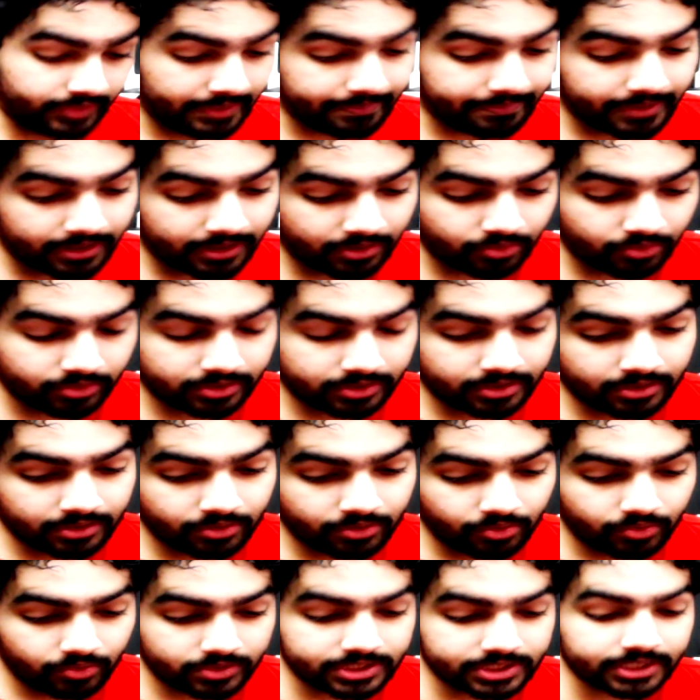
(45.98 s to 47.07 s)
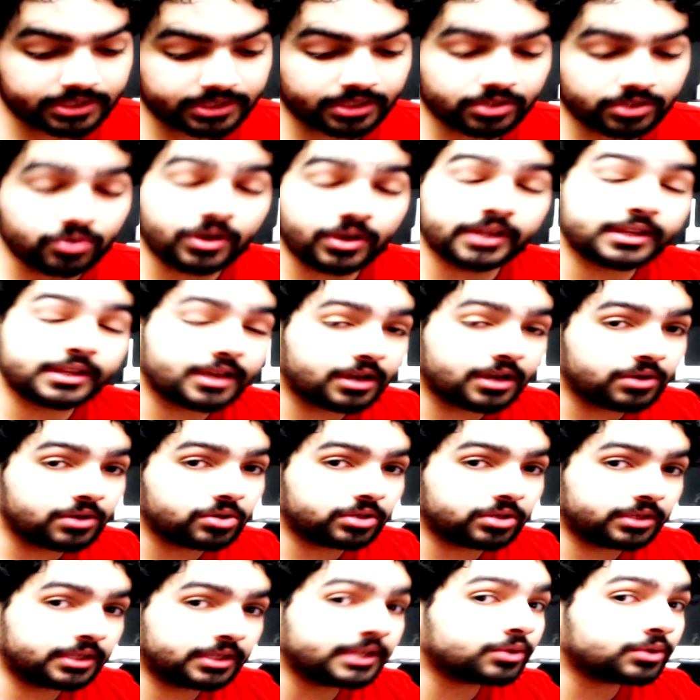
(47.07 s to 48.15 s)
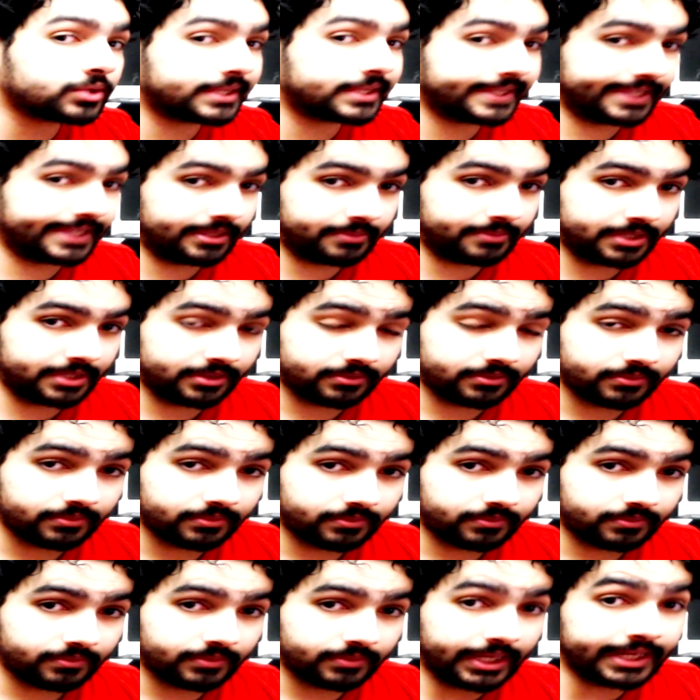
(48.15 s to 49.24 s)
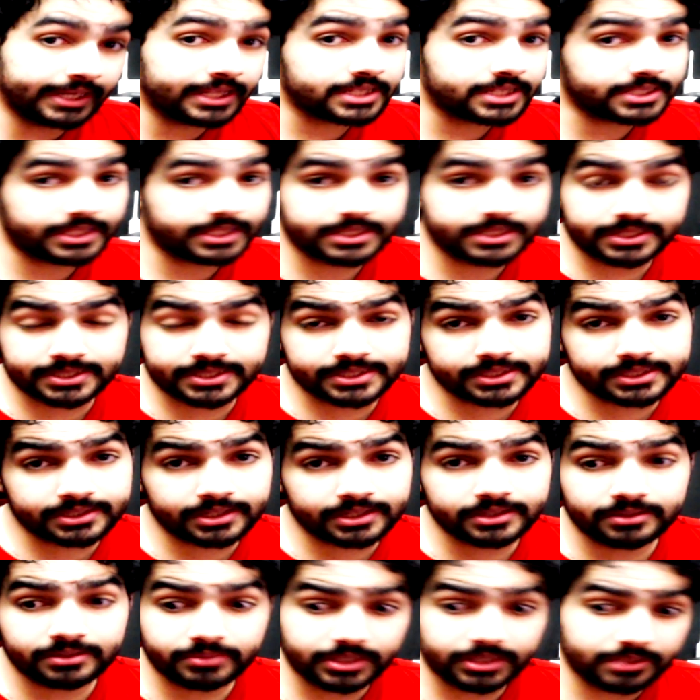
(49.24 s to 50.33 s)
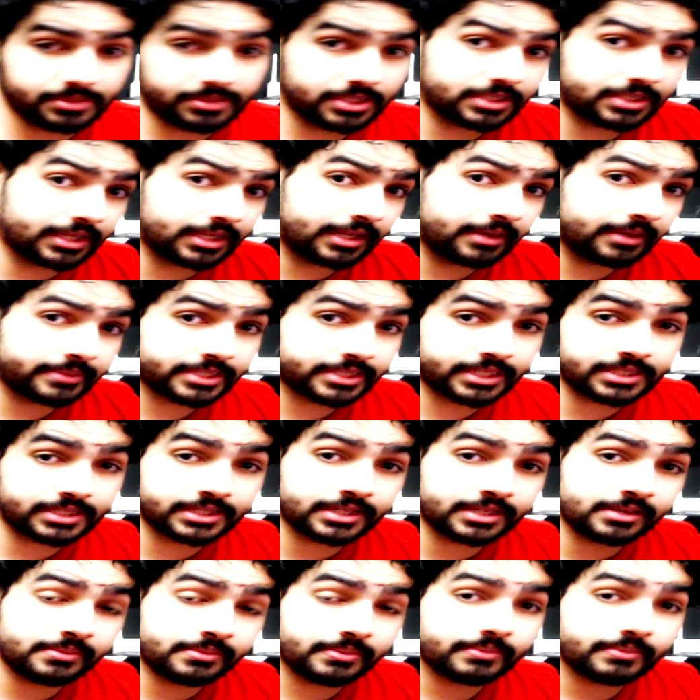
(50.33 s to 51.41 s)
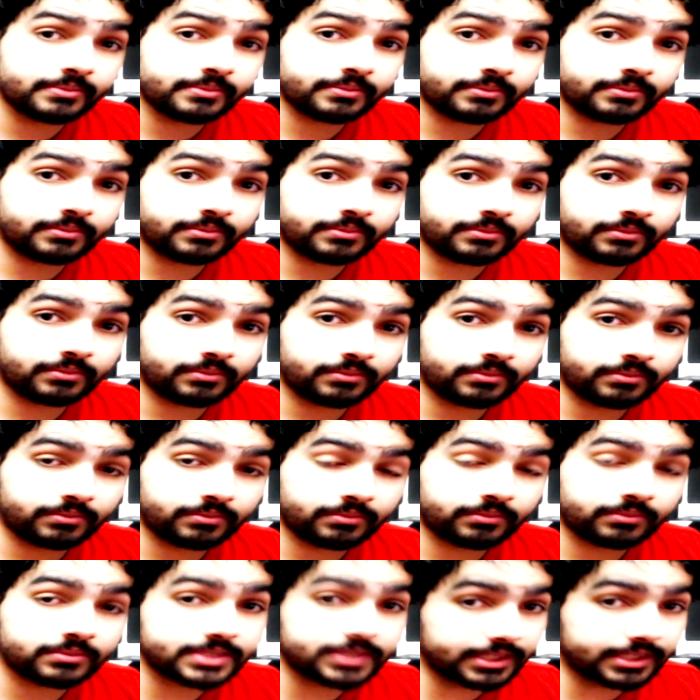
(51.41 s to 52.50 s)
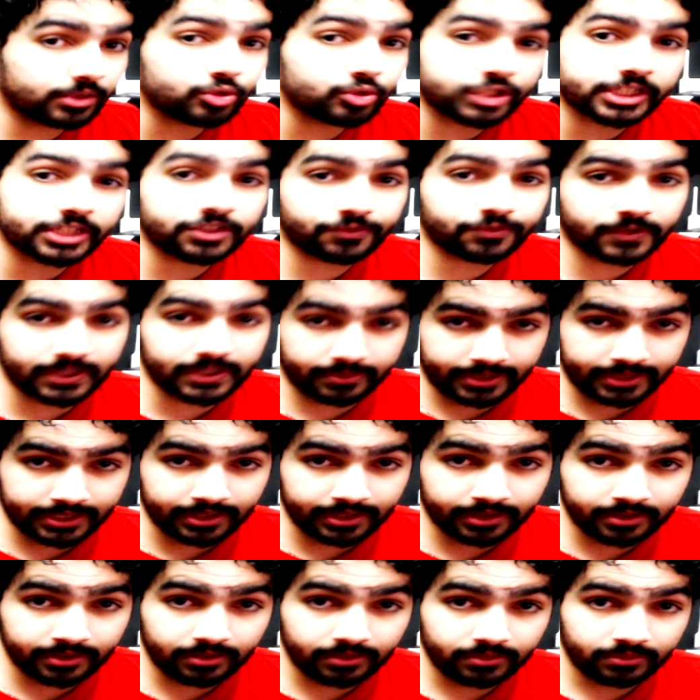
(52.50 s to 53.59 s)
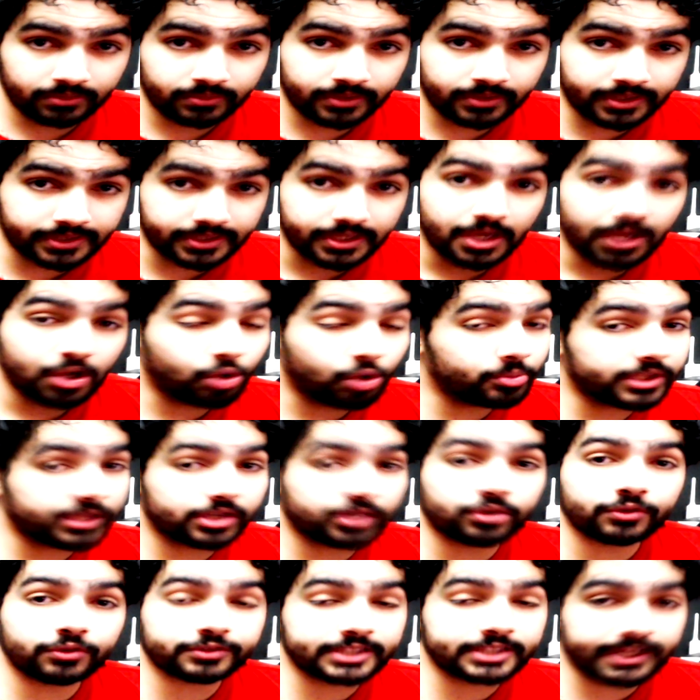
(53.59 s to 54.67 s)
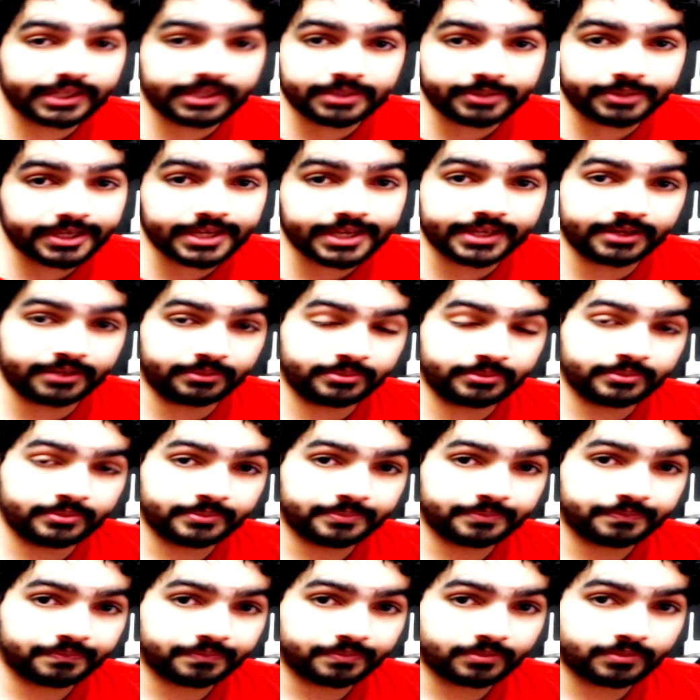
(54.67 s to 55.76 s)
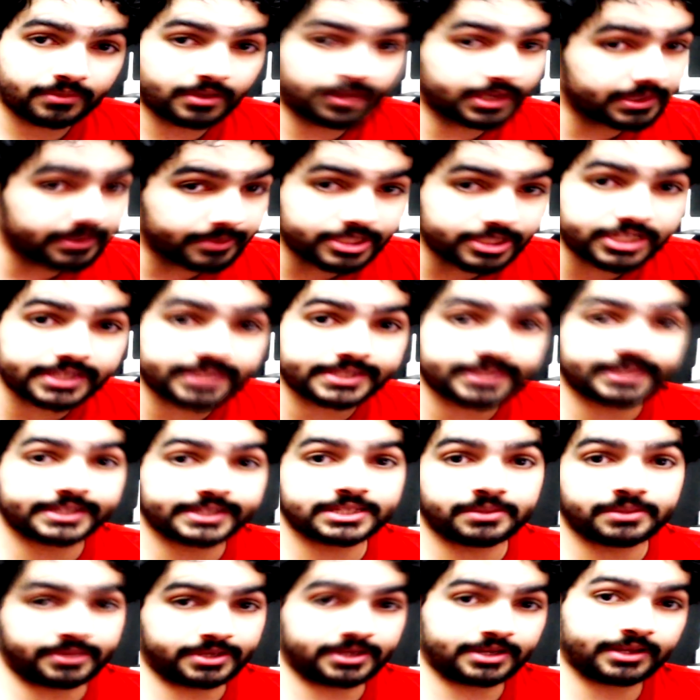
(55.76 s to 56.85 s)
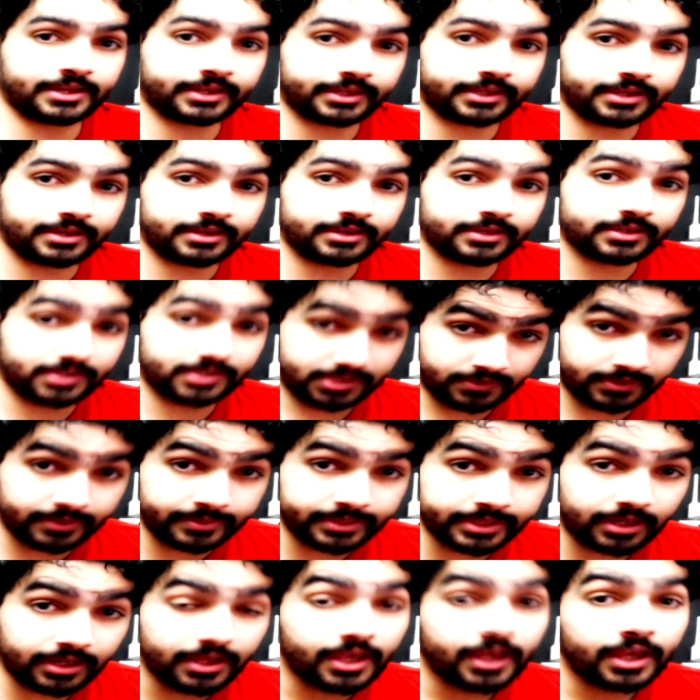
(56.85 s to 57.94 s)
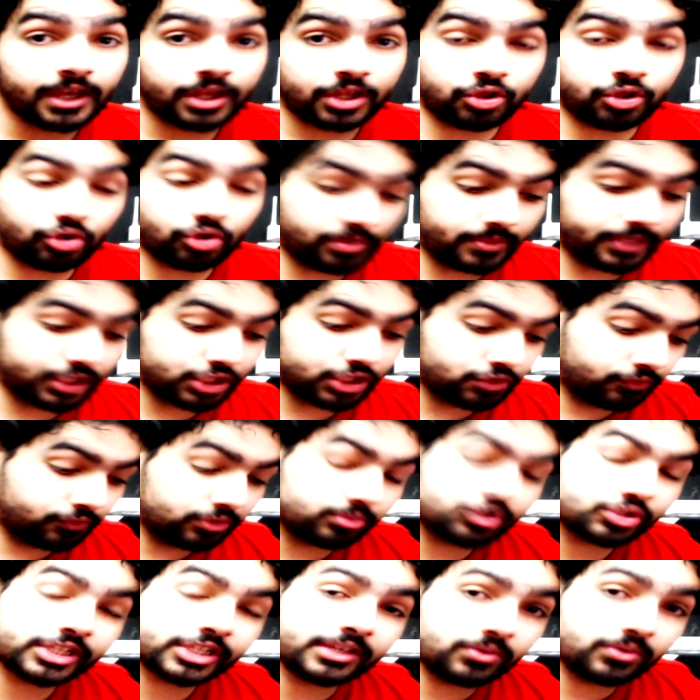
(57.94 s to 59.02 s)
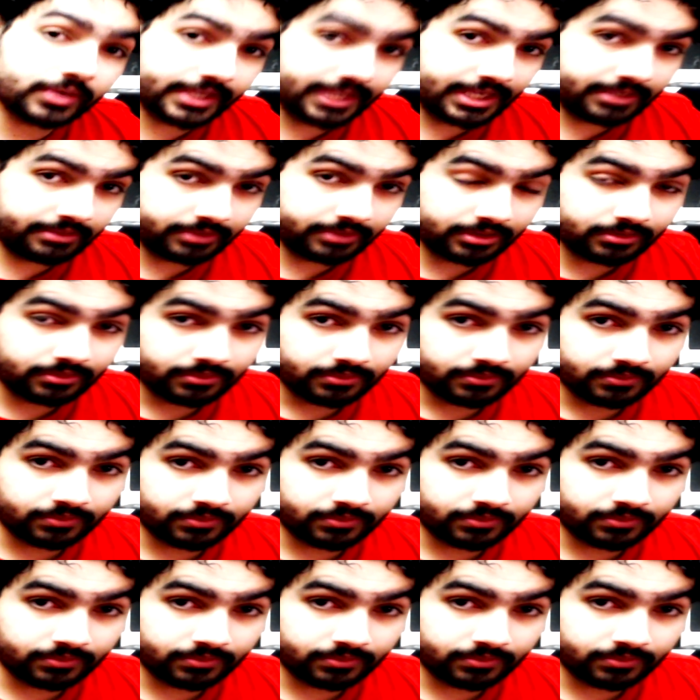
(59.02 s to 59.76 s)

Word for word: لي بارون ديالو تيظنوا انه على ود الجيمين علاش حيت هاد السيد هذا ما كيمشيش يقرا باش كيجي يلعب سي لوجيك تفكر بحال هكا ياك وملي كيكون في الدار كيبغي غير يلعب ما كيبغيش يهز الكتاب الى اخره تفهمنا دونك هما كيشوفوا المشكل هو الجيمين